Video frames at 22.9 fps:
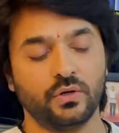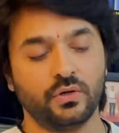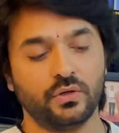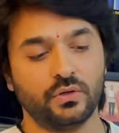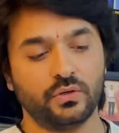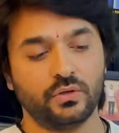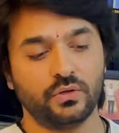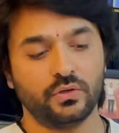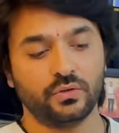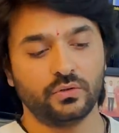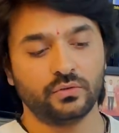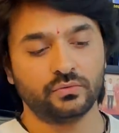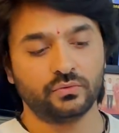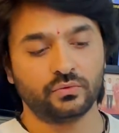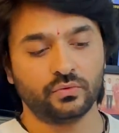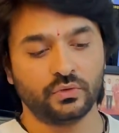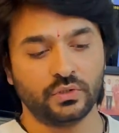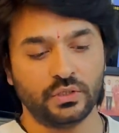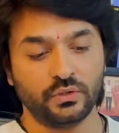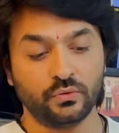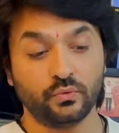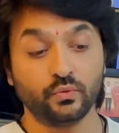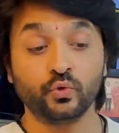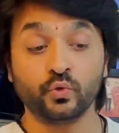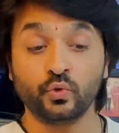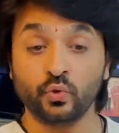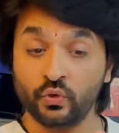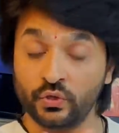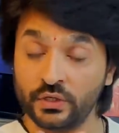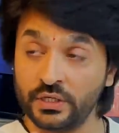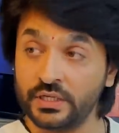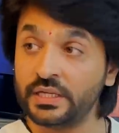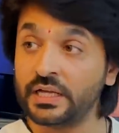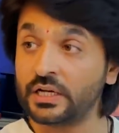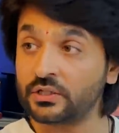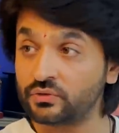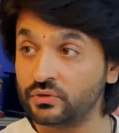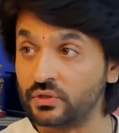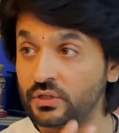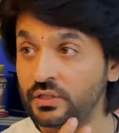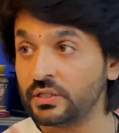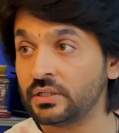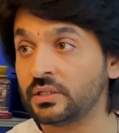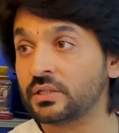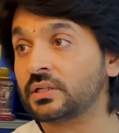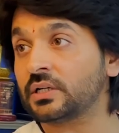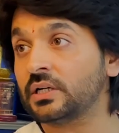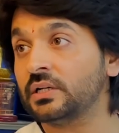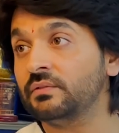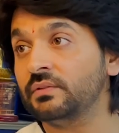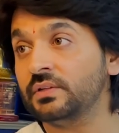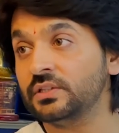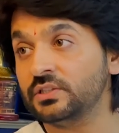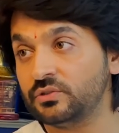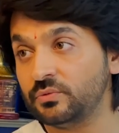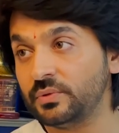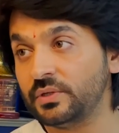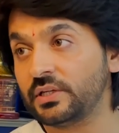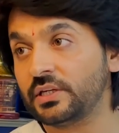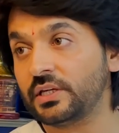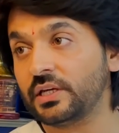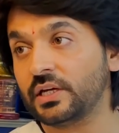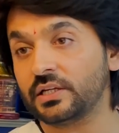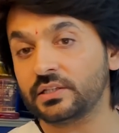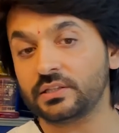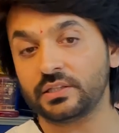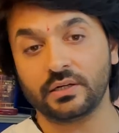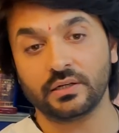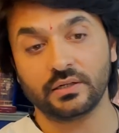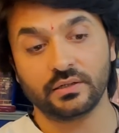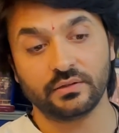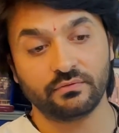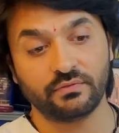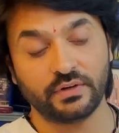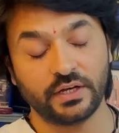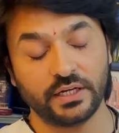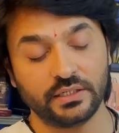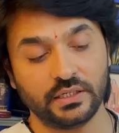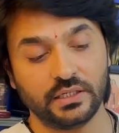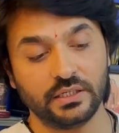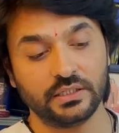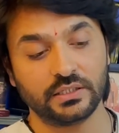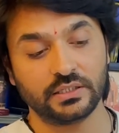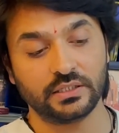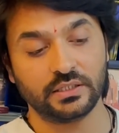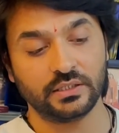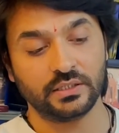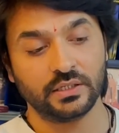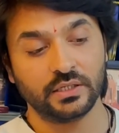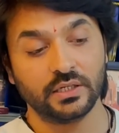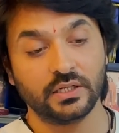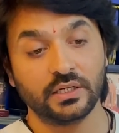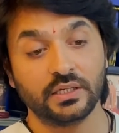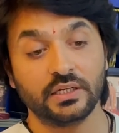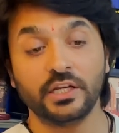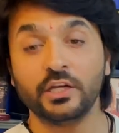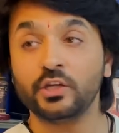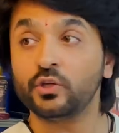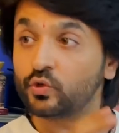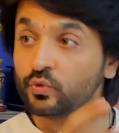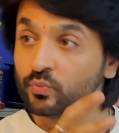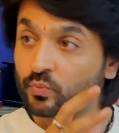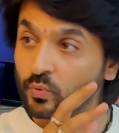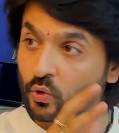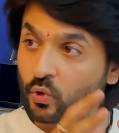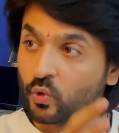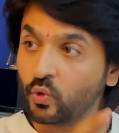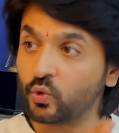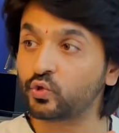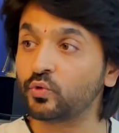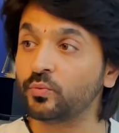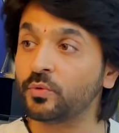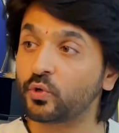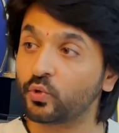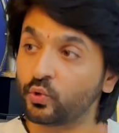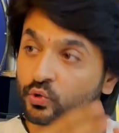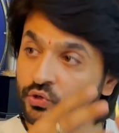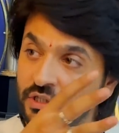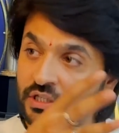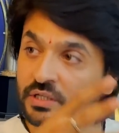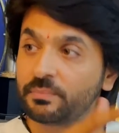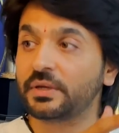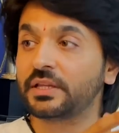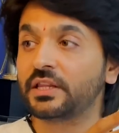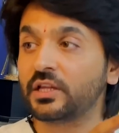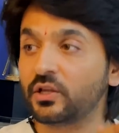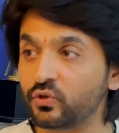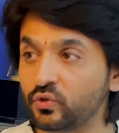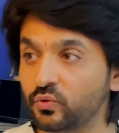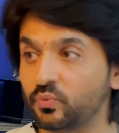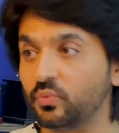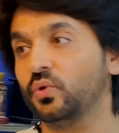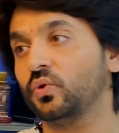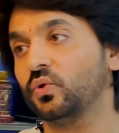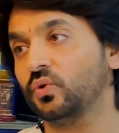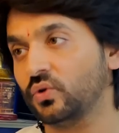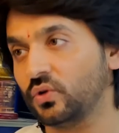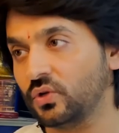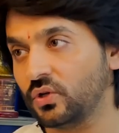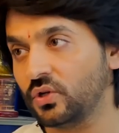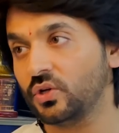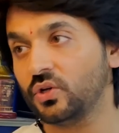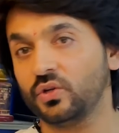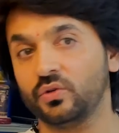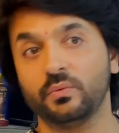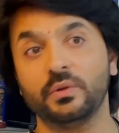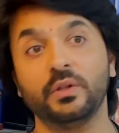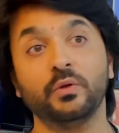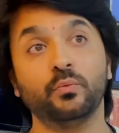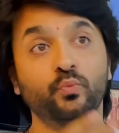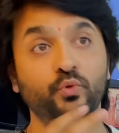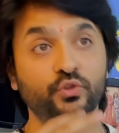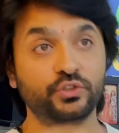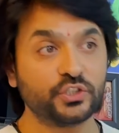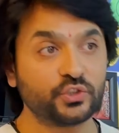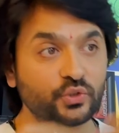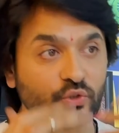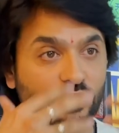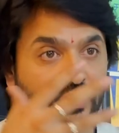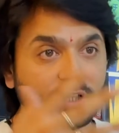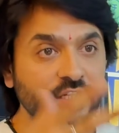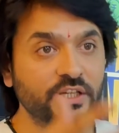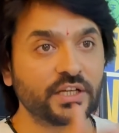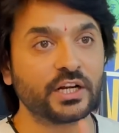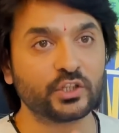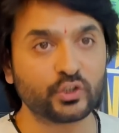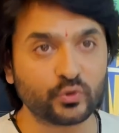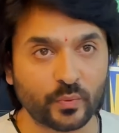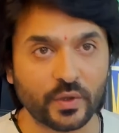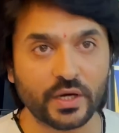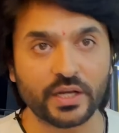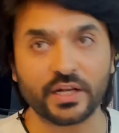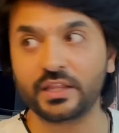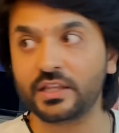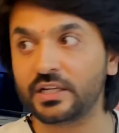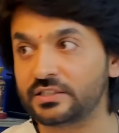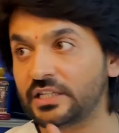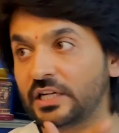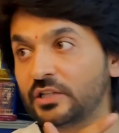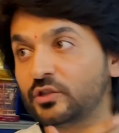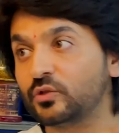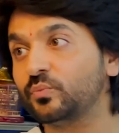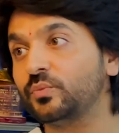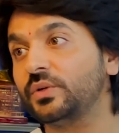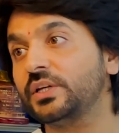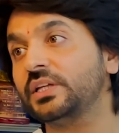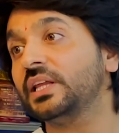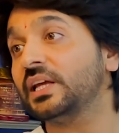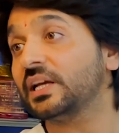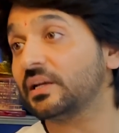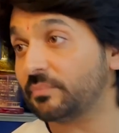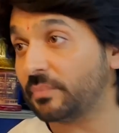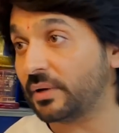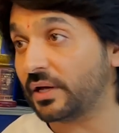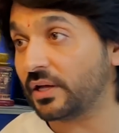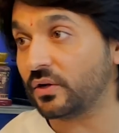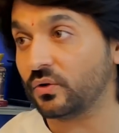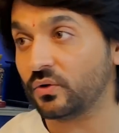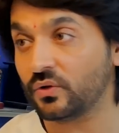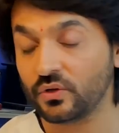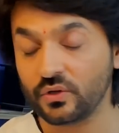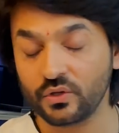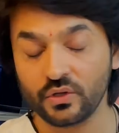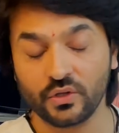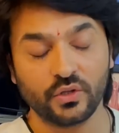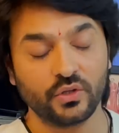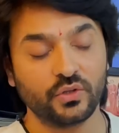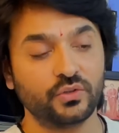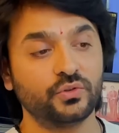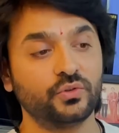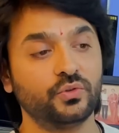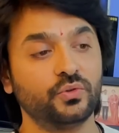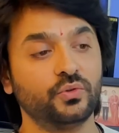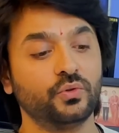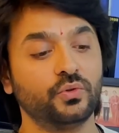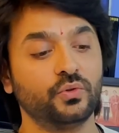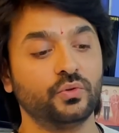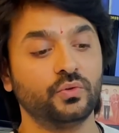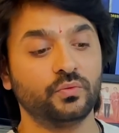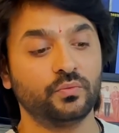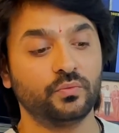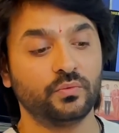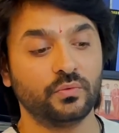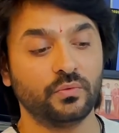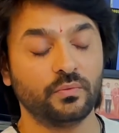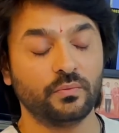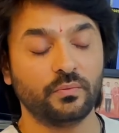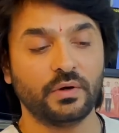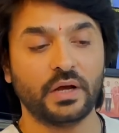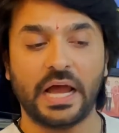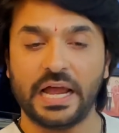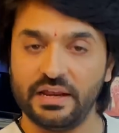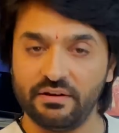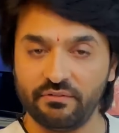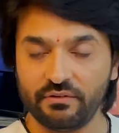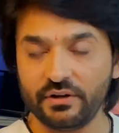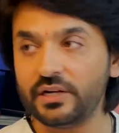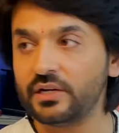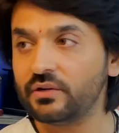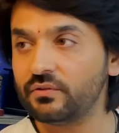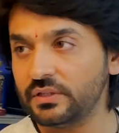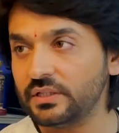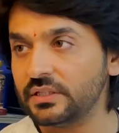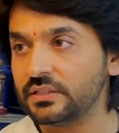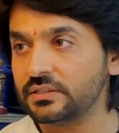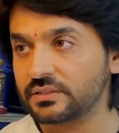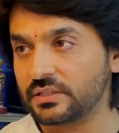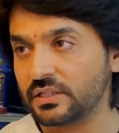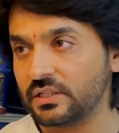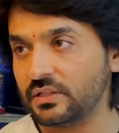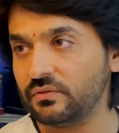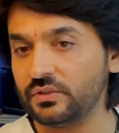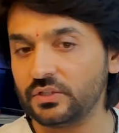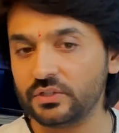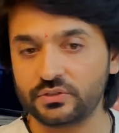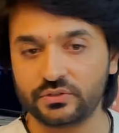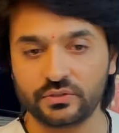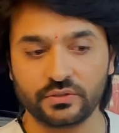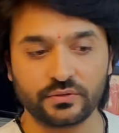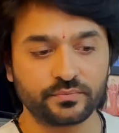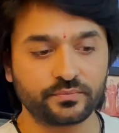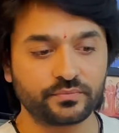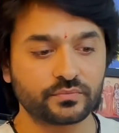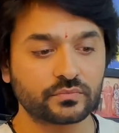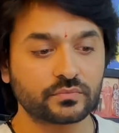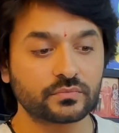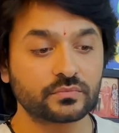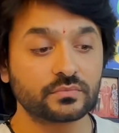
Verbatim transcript: और उन्होंने उन्होंने ही एक्चुअली कन्विंस भी किया था फाइनली कि नहीं तुम हो तुम्हें खुद नहीं पता तुम हो मतलब मुझे जो दिख रहा है तुम्हारे अंदर शायद तुम नहीं देख पा रहे हो तो आई वेंट विद दिस कन्विक्शन